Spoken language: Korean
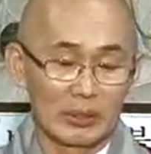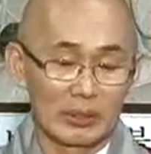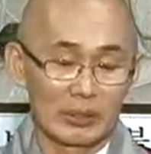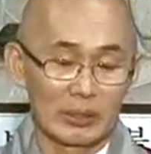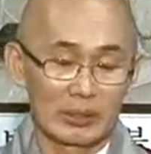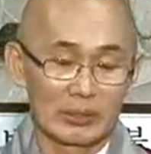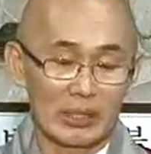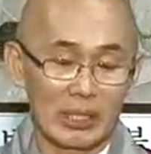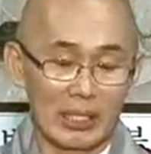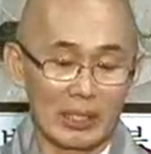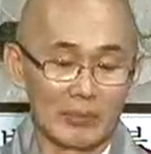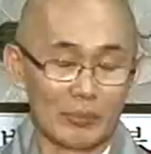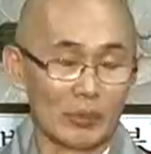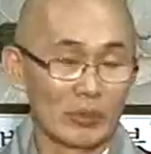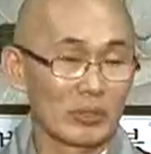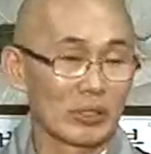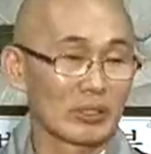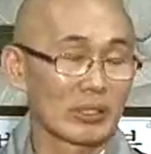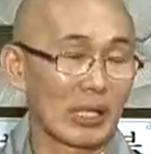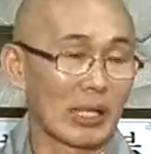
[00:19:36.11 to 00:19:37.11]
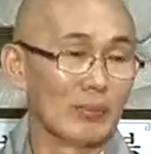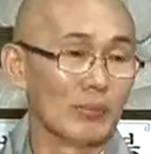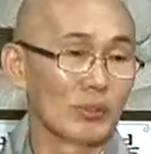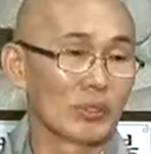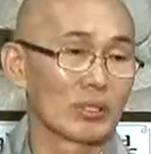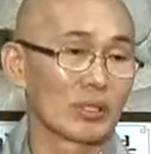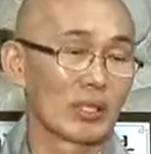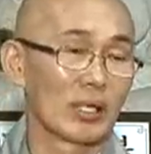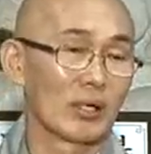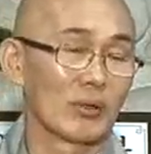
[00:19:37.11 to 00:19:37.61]
그 잘못을
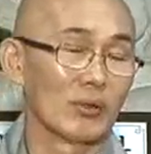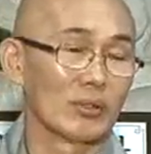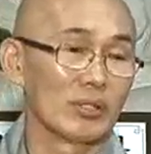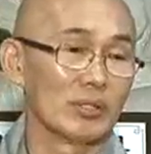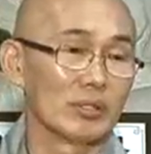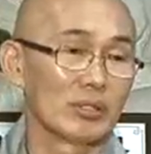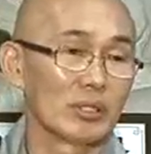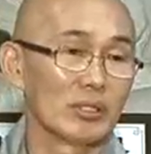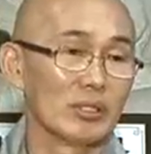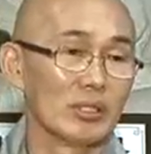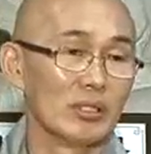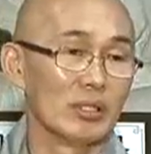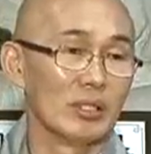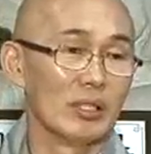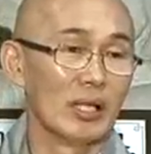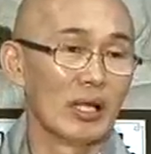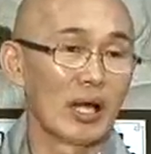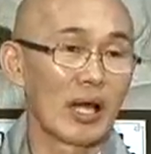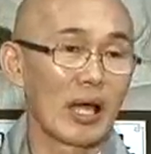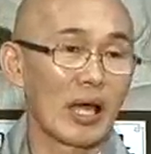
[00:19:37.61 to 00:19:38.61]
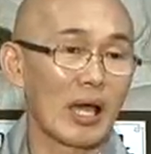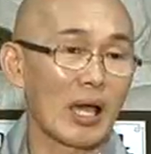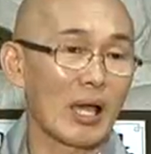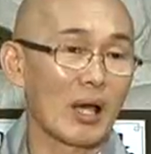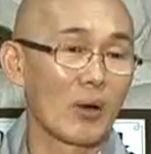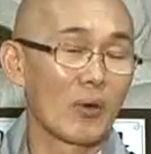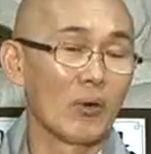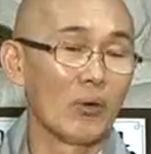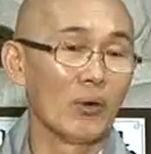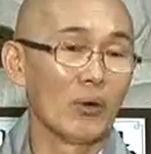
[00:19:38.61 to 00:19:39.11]
잘못이라고 인정을
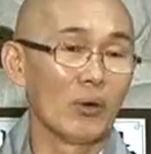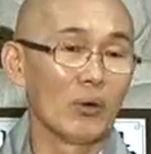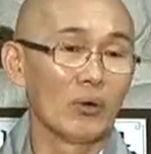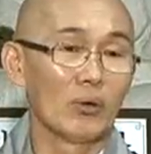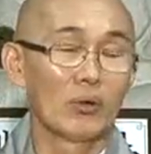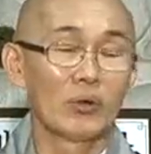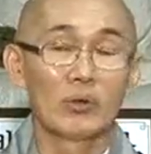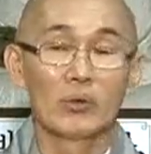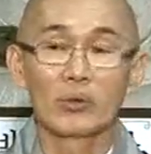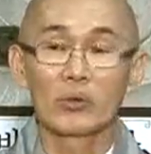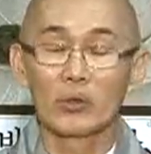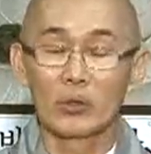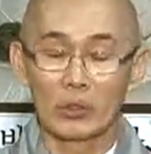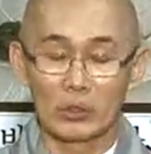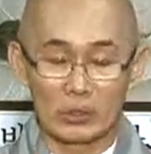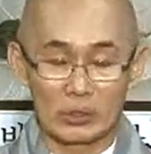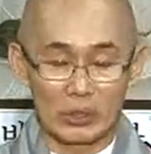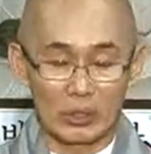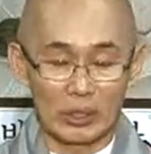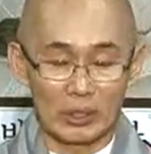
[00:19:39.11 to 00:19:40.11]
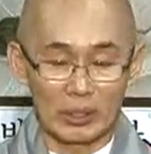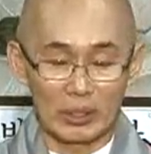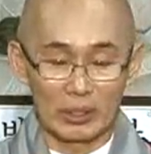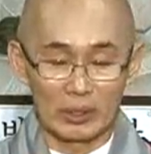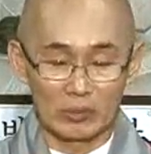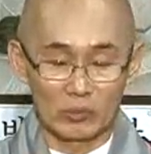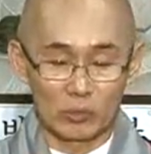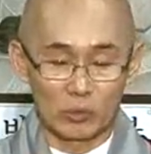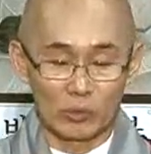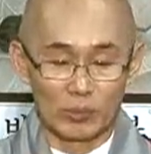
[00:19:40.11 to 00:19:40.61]
하고 그
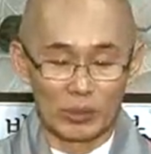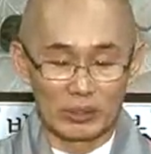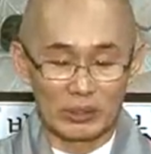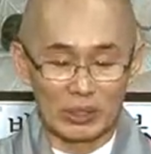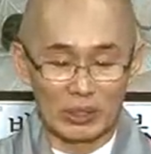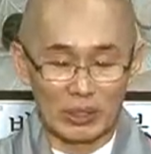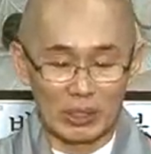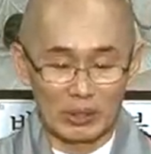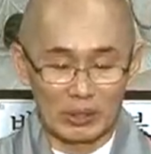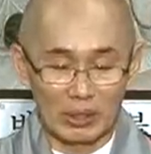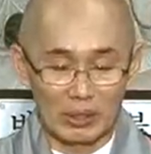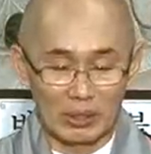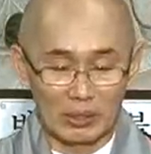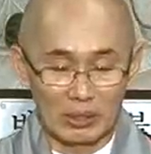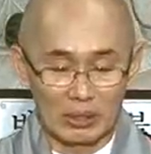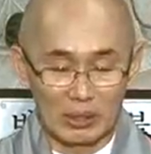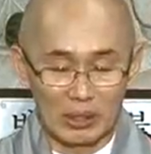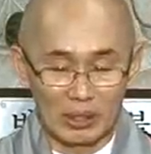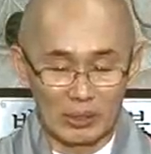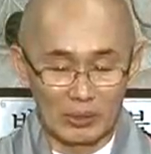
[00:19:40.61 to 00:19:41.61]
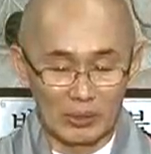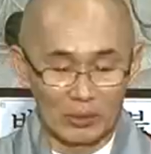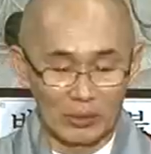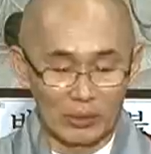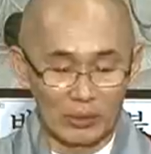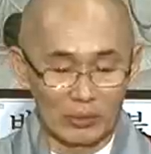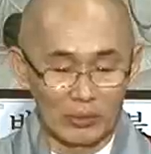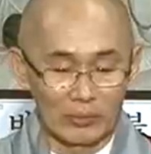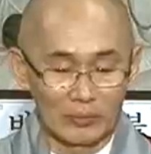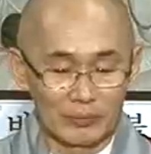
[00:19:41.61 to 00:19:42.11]
이제 두 번째 단계를 들어가는
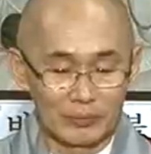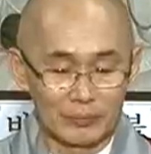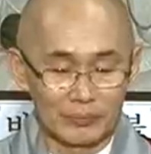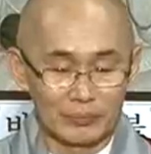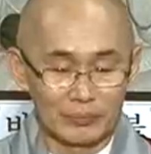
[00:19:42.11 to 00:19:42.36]
거예요.